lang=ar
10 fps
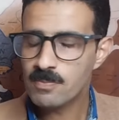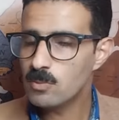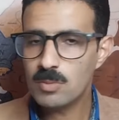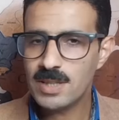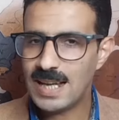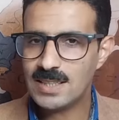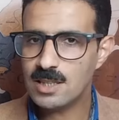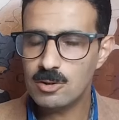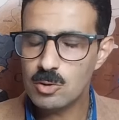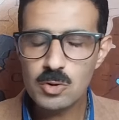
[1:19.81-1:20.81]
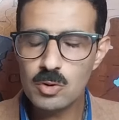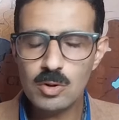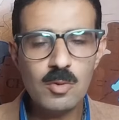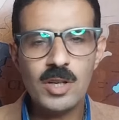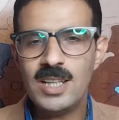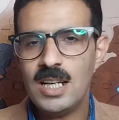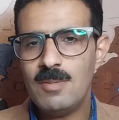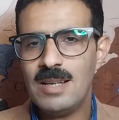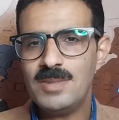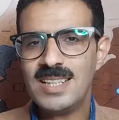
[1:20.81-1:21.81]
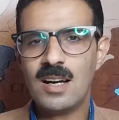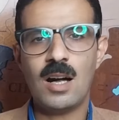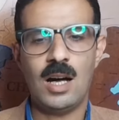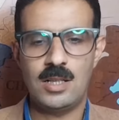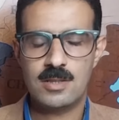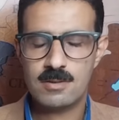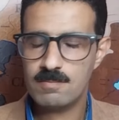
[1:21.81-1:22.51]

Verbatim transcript: ممكن يعدل الدستور ممكن يقلب امريكا خالص